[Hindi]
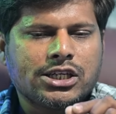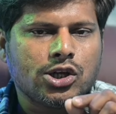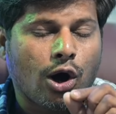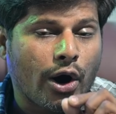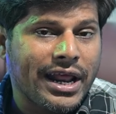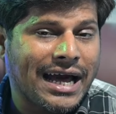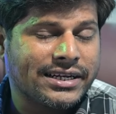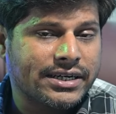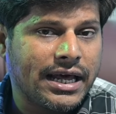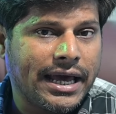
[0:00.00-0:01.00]
एक चीज़ और याद
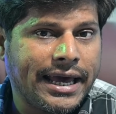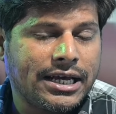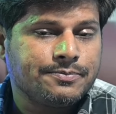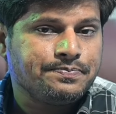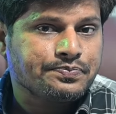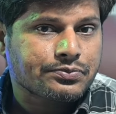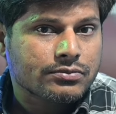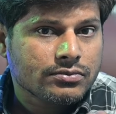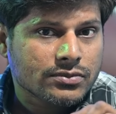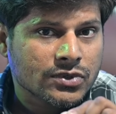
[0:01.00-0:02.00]
रखना है
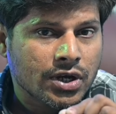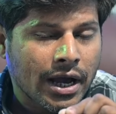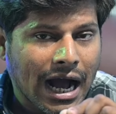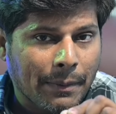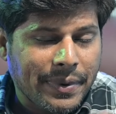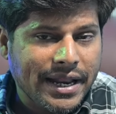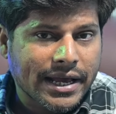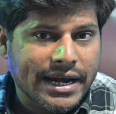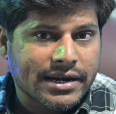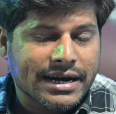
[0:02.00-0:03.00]
अपने
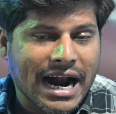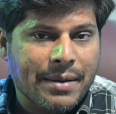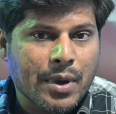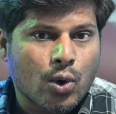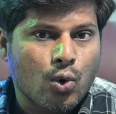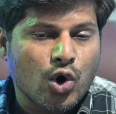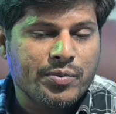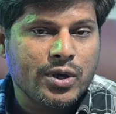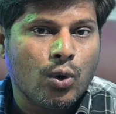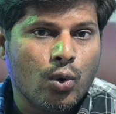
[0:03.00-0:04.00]
क्रेडिट कार्ड में कोई
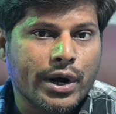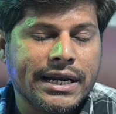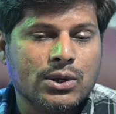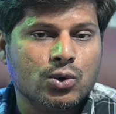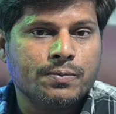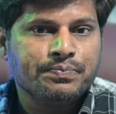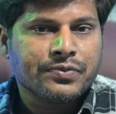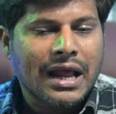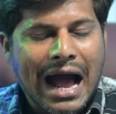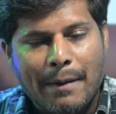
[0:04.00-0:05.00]
भी ओवर
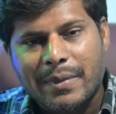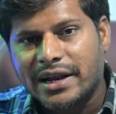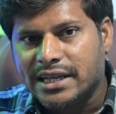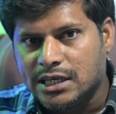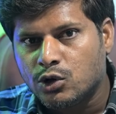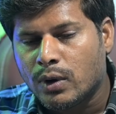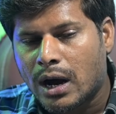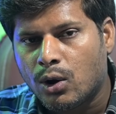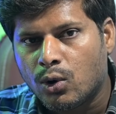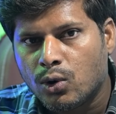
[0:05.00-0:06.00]
आपका नहीं हुआ
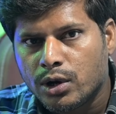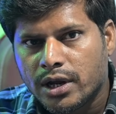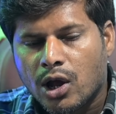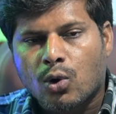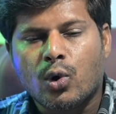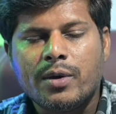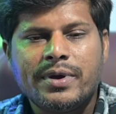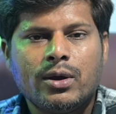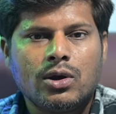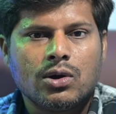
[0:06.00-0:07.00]
हो कोई
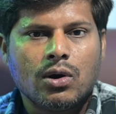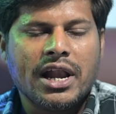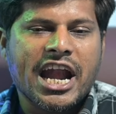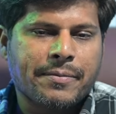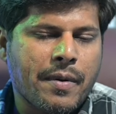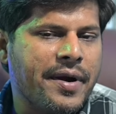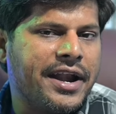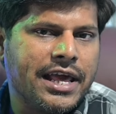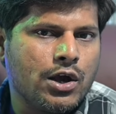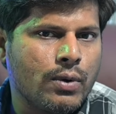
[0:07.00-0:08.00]
भी लेट पेमेंट
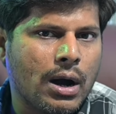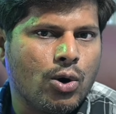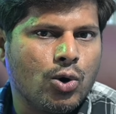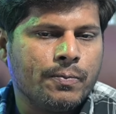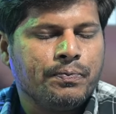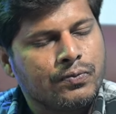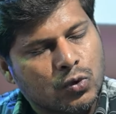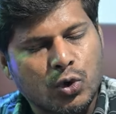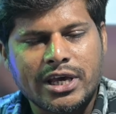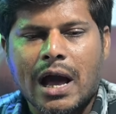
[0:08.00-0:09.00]
नहीं हुआ हो
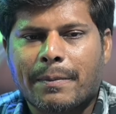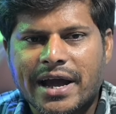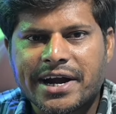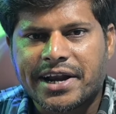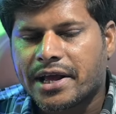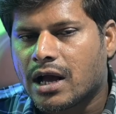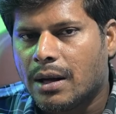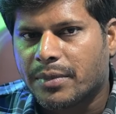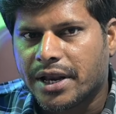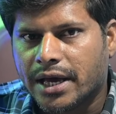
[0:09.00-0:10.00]
तो ही आपका यह ट्रिक
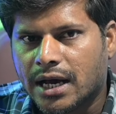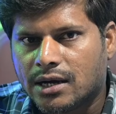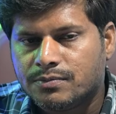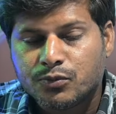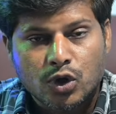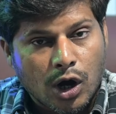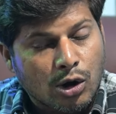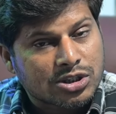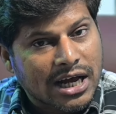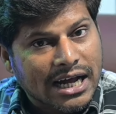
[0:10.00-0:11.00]
काम करेगा
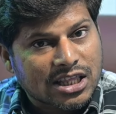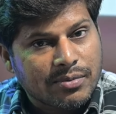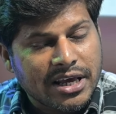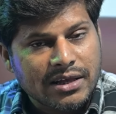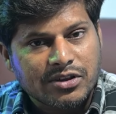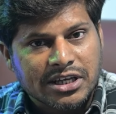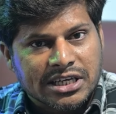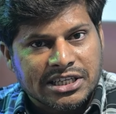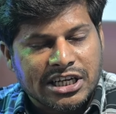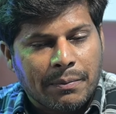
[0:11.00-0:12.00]
और साथ में
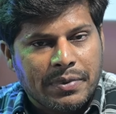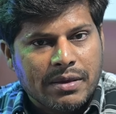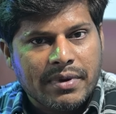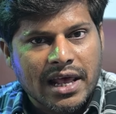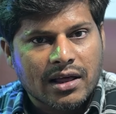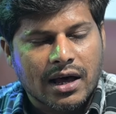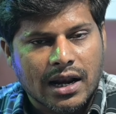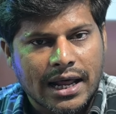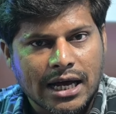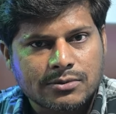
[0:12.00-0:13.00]
जब भी मेल
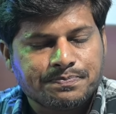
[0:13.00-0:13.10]
करना